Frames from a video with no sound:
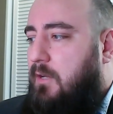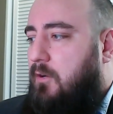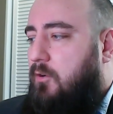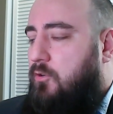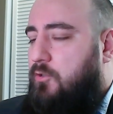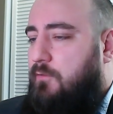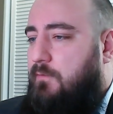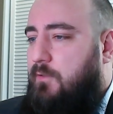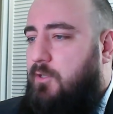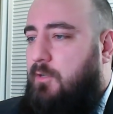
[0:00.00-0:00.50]

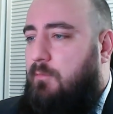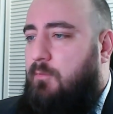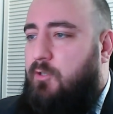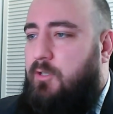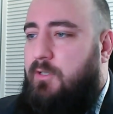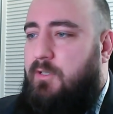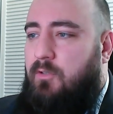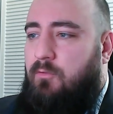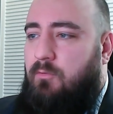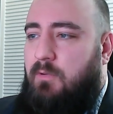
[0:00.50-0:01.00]
Oczywiście może
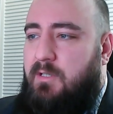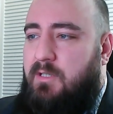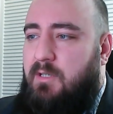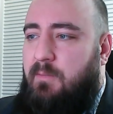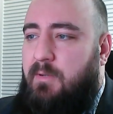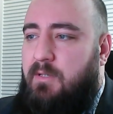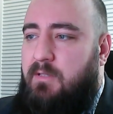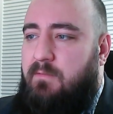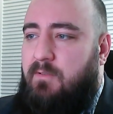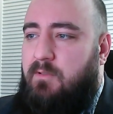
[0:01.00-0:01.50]
sytuacja
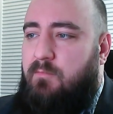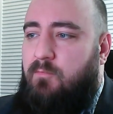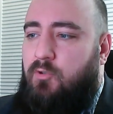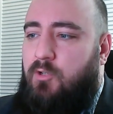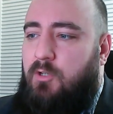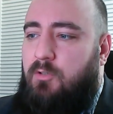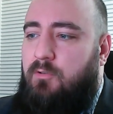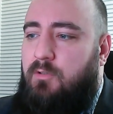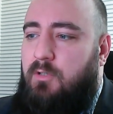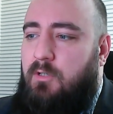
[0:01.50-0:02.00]
państwa
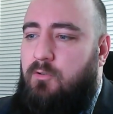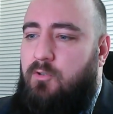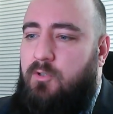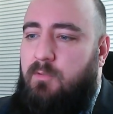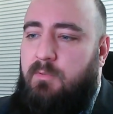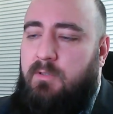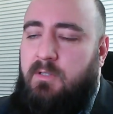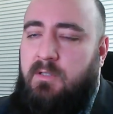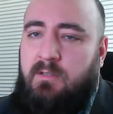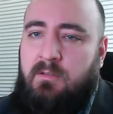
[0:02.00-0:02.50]
zmusza do tego,
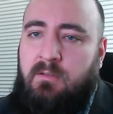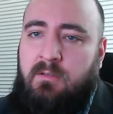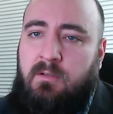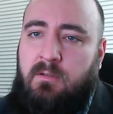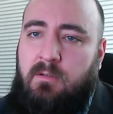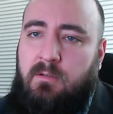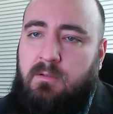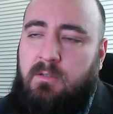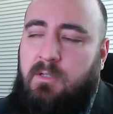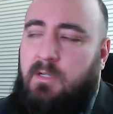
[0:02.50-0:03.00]
żeby ten
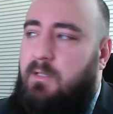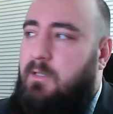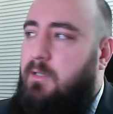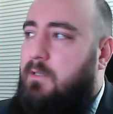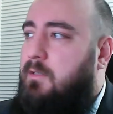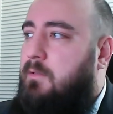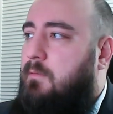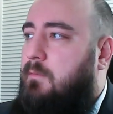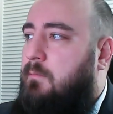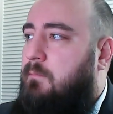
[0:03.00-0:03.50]
e,
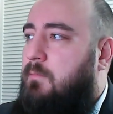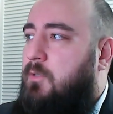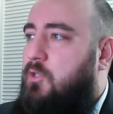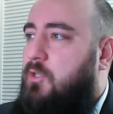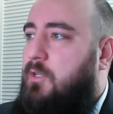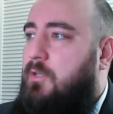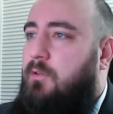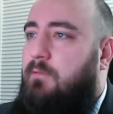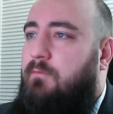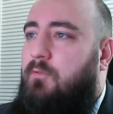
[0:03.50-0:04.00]
kredyt e,
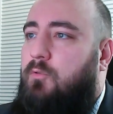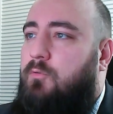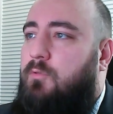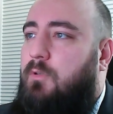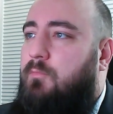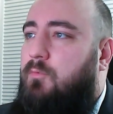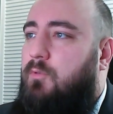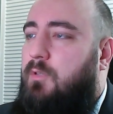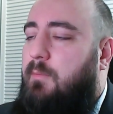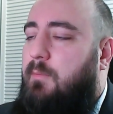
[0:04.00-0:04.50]
mieszkaniowy, o
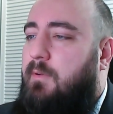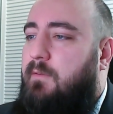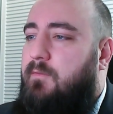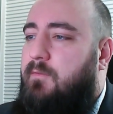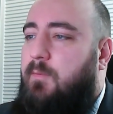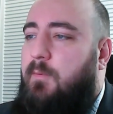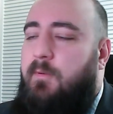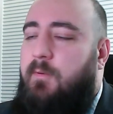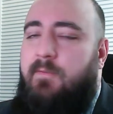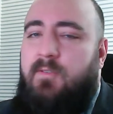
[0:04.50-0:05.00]
którym tutaj pan
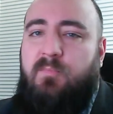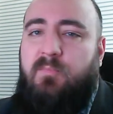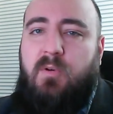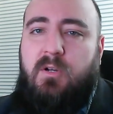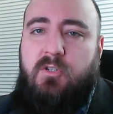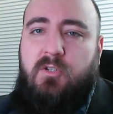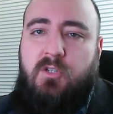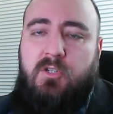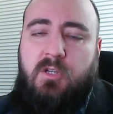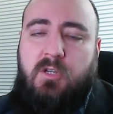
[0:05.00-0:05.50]
wspomniał,
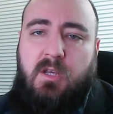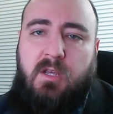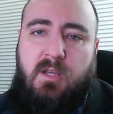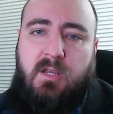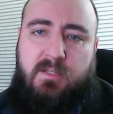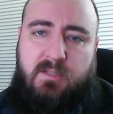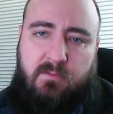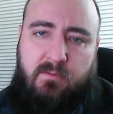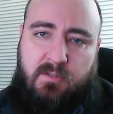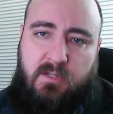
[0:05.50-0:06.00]
spłacić
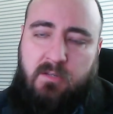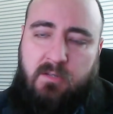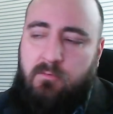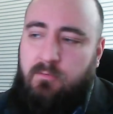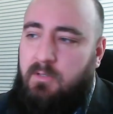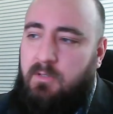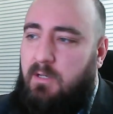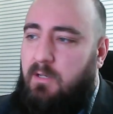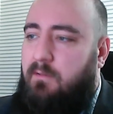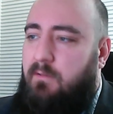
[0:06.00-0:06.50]
ze względu
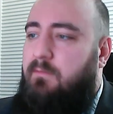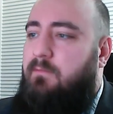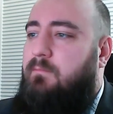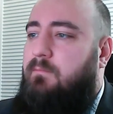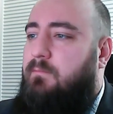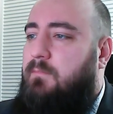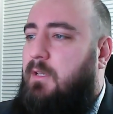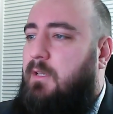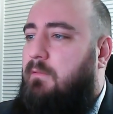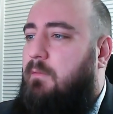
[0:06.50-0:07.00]
na,
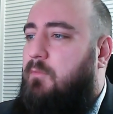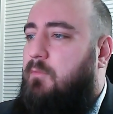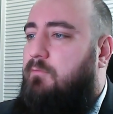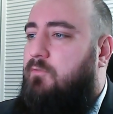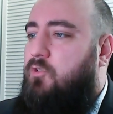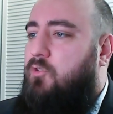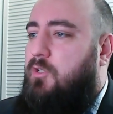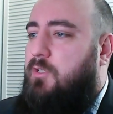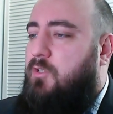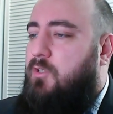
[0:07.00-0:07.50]
nie wiem, no
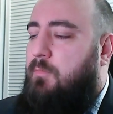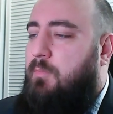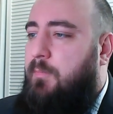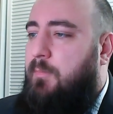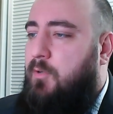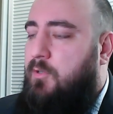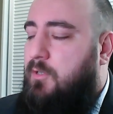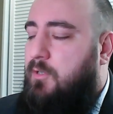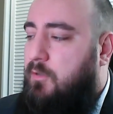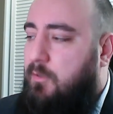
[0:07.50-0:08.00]
wyższe stopy
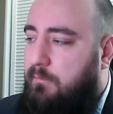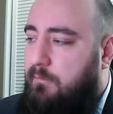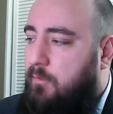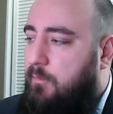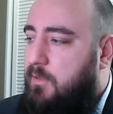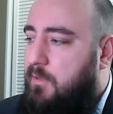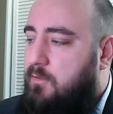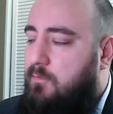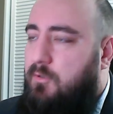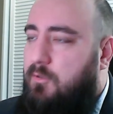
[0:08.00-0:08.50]
procentowe,
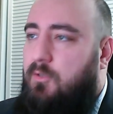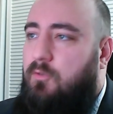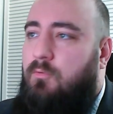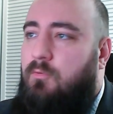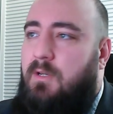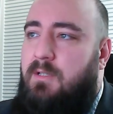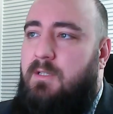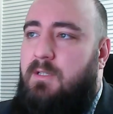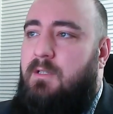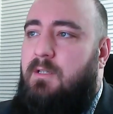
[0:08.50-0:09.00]
obecną
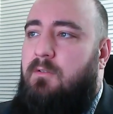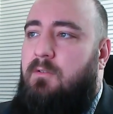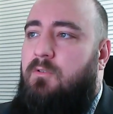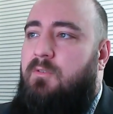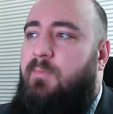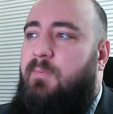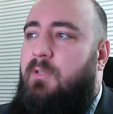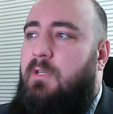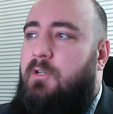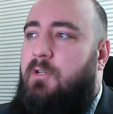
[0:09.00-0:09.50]
sytuację tak
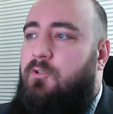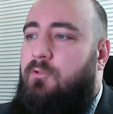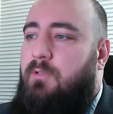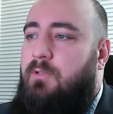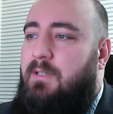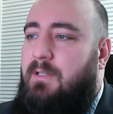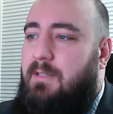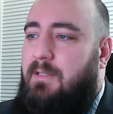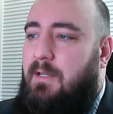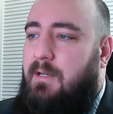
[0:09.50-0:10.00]
gospodarczą i
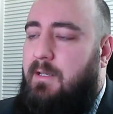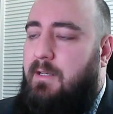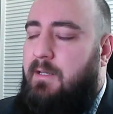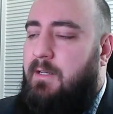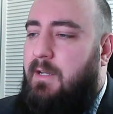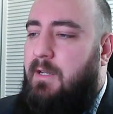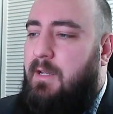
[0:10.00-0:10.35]
tak dalej,